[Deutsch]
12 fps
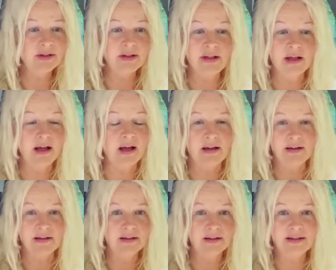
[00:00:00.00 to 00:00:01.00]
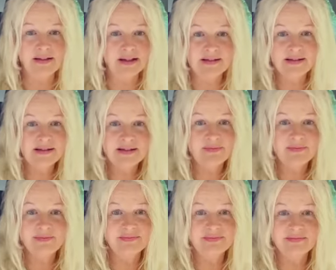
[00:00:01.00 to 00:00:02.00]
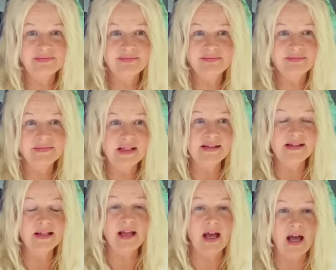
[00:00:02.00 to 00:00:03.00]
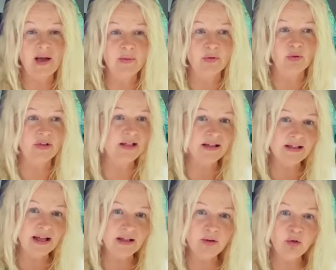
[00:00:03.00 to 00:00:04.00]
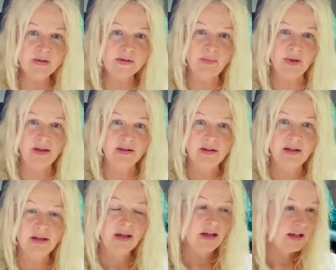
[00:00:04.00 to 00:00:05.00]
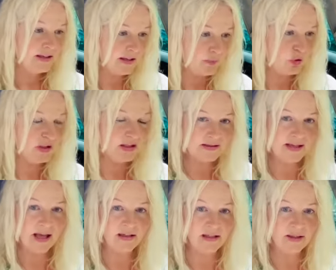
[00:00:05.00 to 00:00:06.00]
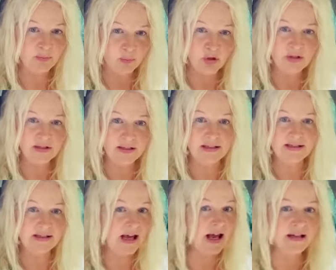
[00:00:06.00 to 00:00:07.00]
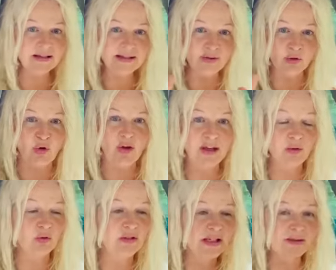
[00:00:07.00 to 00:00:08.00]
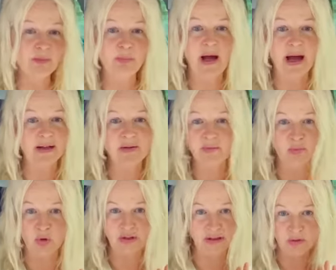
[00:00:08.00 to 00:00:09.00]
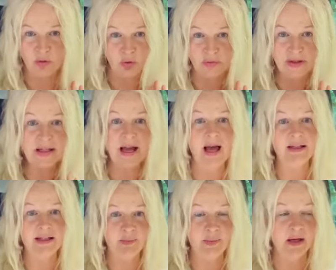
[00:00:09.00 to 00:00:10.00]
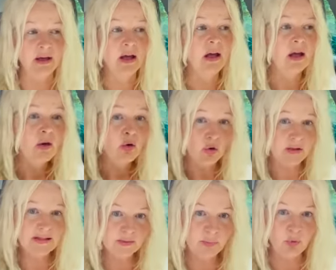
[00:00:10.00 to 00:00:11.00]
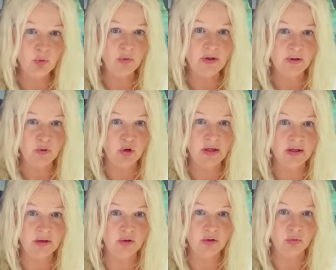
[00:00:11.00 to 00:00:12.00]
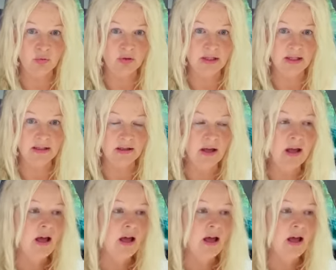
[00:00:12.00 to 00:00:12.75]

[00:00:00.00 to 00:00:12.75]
Ja, das ist eine Gabe und ich hatte keine Lust mehr ich habe wirklich gesagt, ich möchte jetzt alles neu und diesen Part möchte ich irgendwie gar nicht mehr. Höchstens beruflich für Kinder und Jugendliche.